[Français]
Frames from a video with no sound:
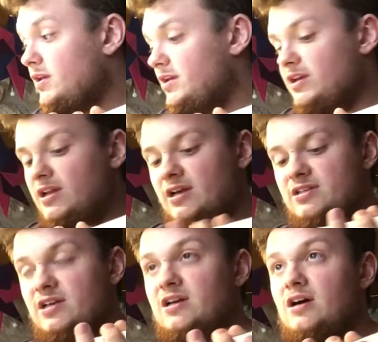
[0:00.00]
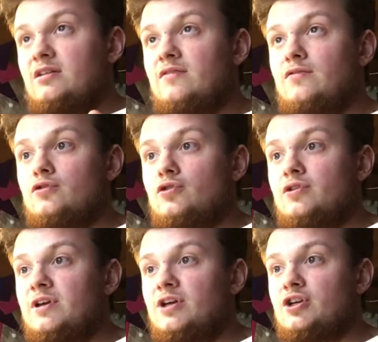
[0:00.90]
il est assez crade, il faut que je
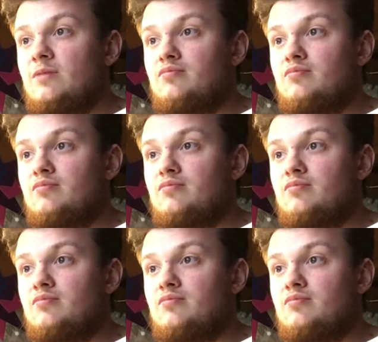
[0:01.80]
le dégage à la